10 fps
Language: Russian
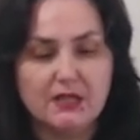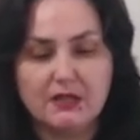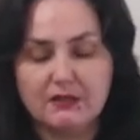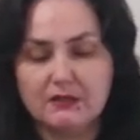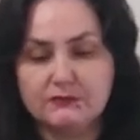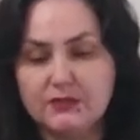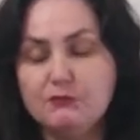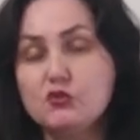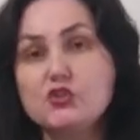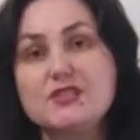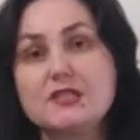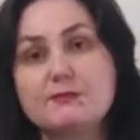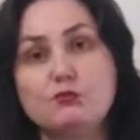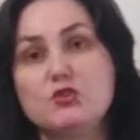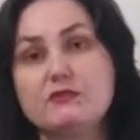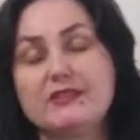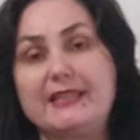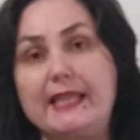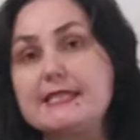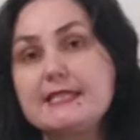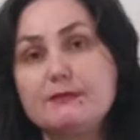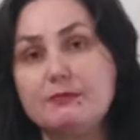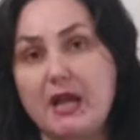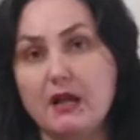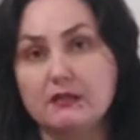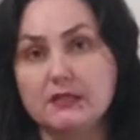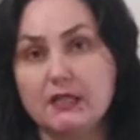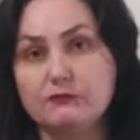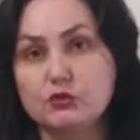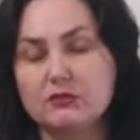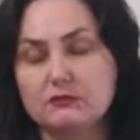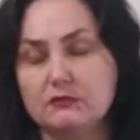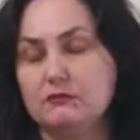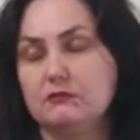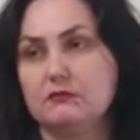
а, вы можете использовать для себя, да, вот э,